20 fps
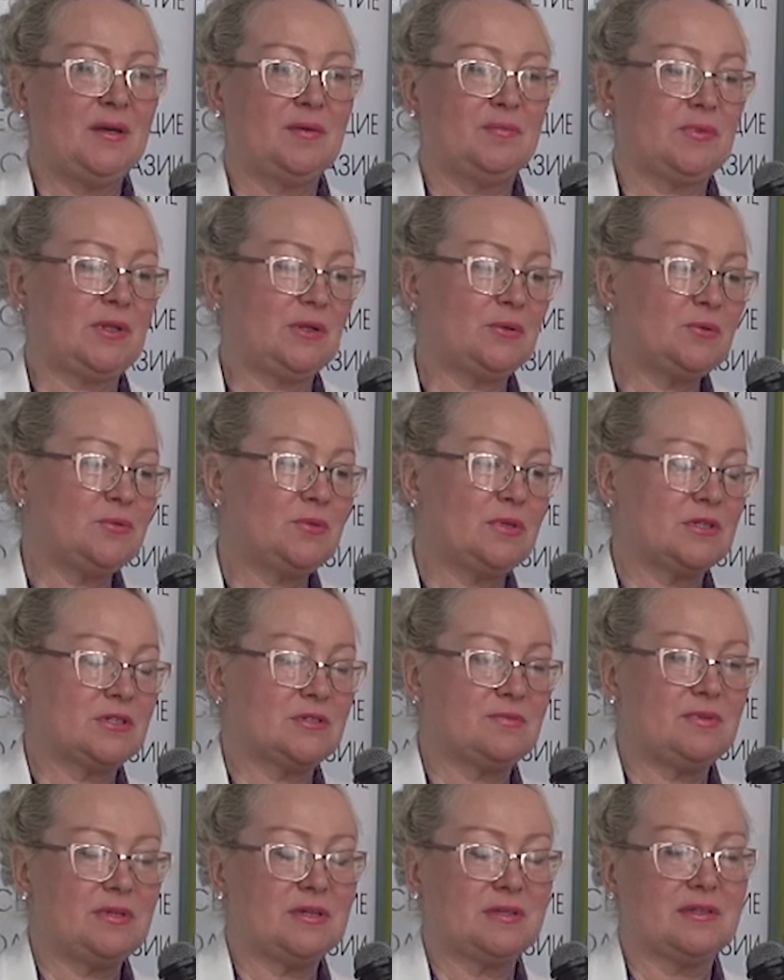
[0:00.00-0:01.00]
Второй
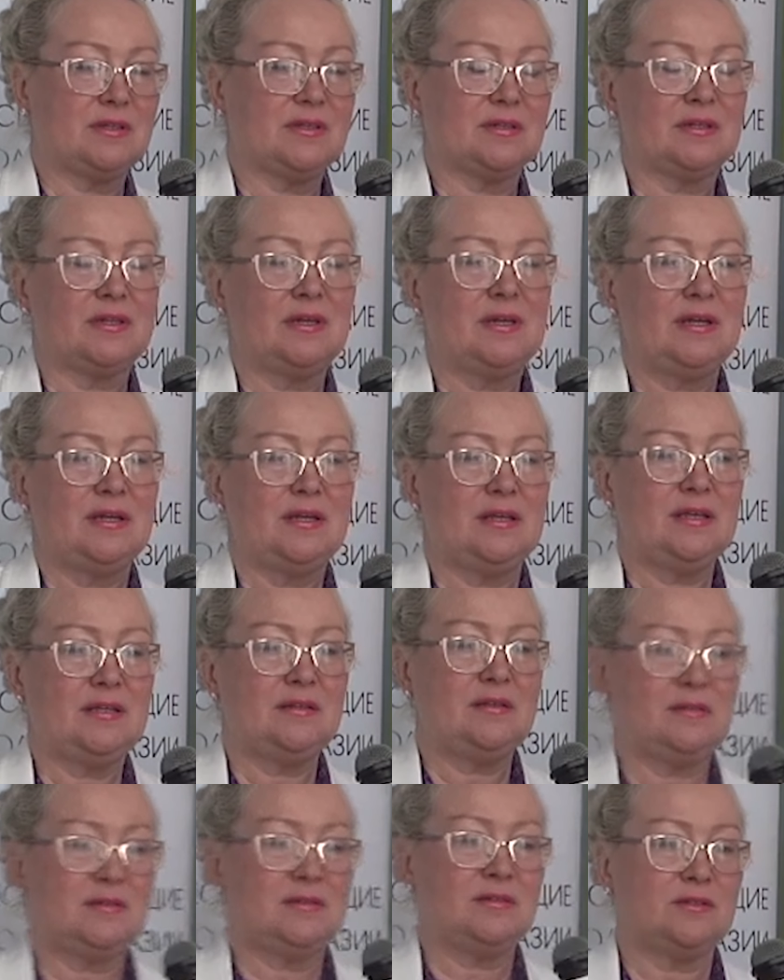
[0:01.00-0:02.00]
наш вектор –
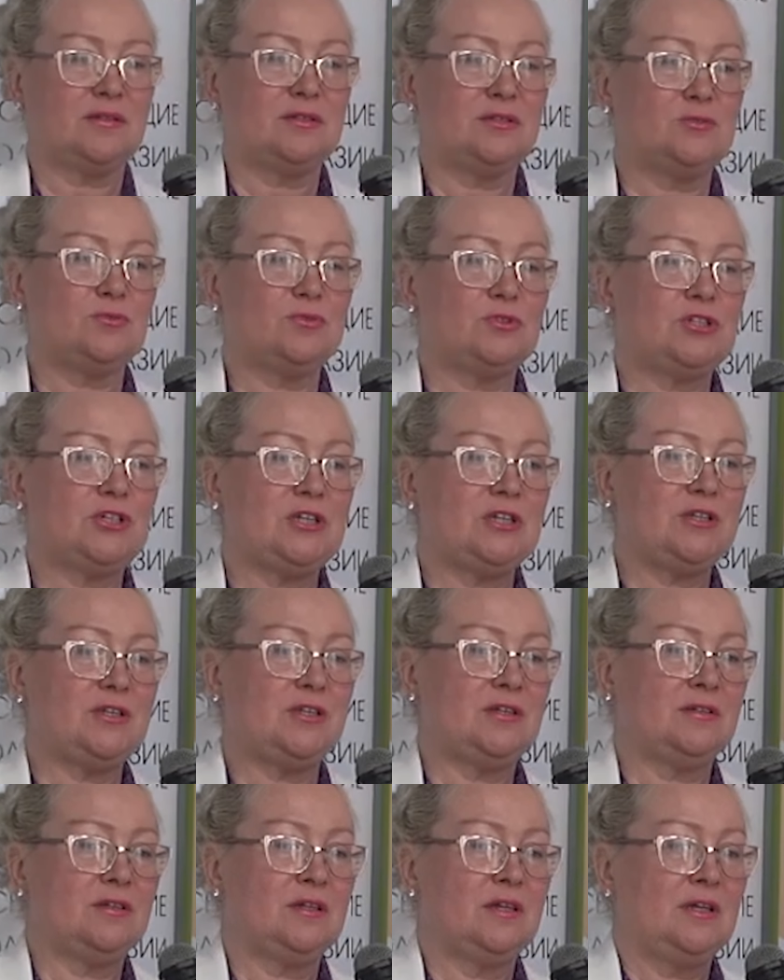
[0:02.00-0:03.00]
это
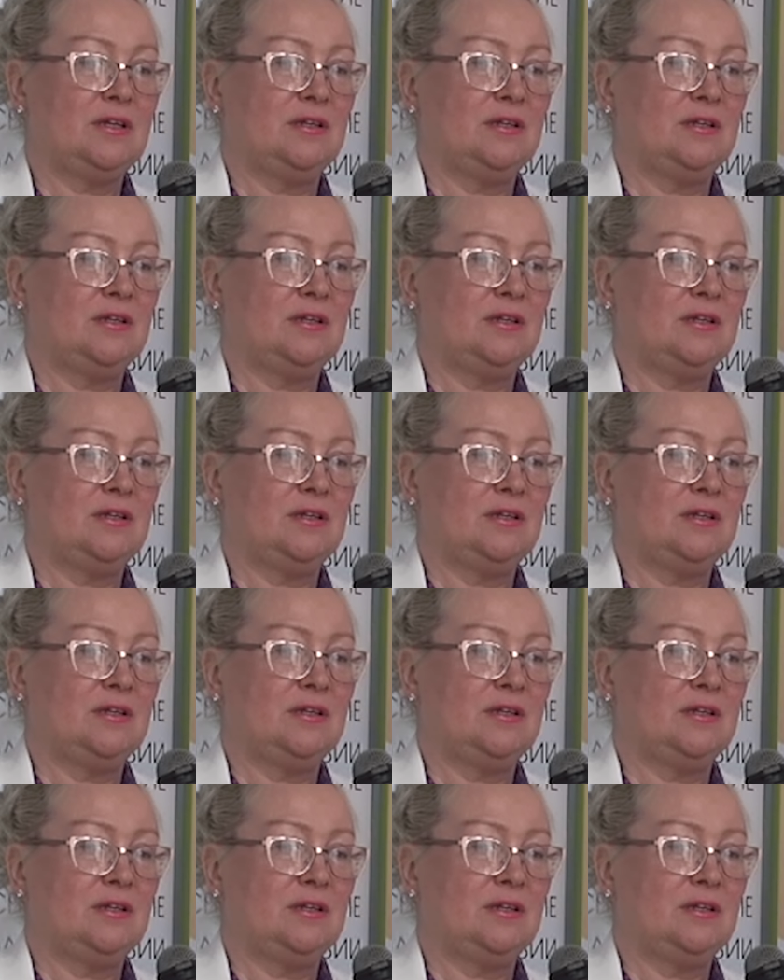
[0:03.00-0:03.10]
изучение